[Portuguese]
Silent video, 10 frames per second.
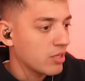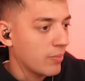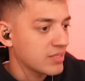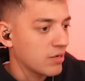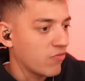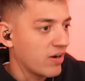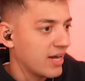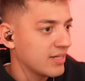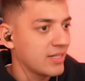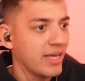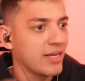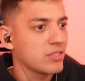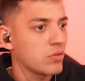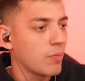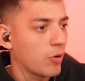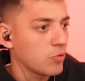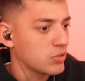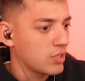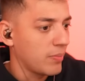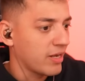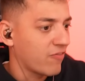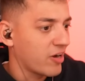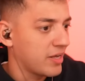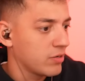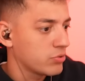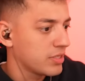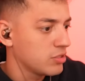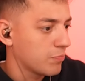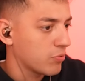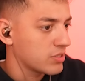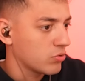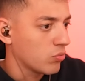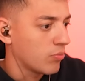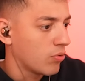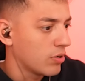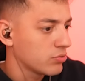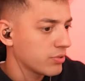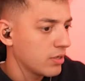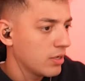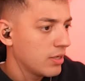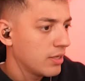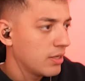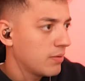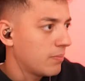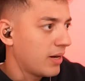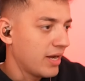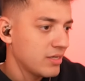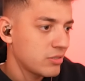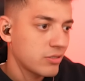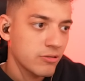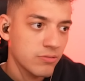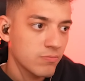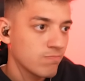dar uma salvada. Tem a questão da promoção da Black Friday aqui dos 15% bônus. Mas